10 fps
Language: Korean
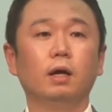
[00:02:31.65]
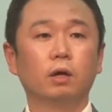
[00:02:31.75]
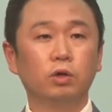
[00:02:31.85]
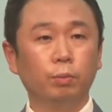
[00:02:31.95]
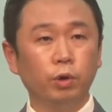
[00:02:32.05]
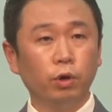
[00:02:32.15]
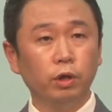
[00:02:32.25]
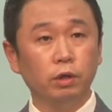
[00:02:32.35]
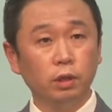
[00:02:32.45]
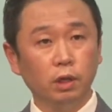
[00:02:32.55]
그러므로
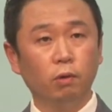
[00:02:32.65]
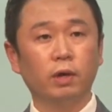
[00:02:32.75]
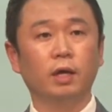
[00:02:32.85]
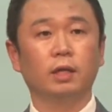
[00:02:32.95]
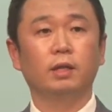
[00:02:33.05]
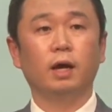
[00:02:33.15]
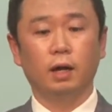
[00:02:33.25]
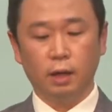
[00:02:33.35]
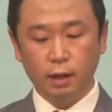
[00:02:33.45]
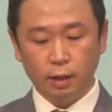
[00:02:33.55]
너희는 이렇게
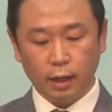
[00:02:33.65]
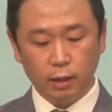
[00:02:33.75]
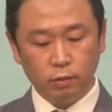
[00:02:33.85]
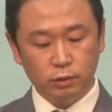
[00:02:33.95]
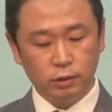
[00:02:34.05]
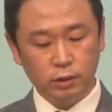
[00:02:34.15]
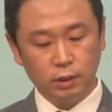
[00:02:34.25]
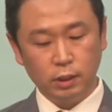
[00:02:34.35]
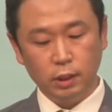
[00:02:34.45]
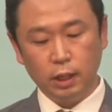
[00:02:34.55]
된다라는
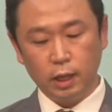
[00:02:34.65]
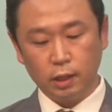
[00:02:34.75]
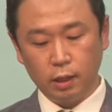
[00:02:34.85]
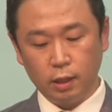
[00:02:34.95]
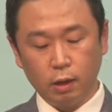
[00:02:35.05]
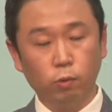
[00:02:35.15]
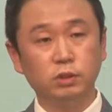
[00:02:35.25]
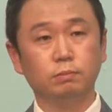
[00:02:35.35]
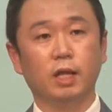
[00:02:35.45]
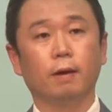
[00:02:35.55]
것을 이야기를 하고
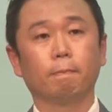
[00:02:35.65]
있습니다.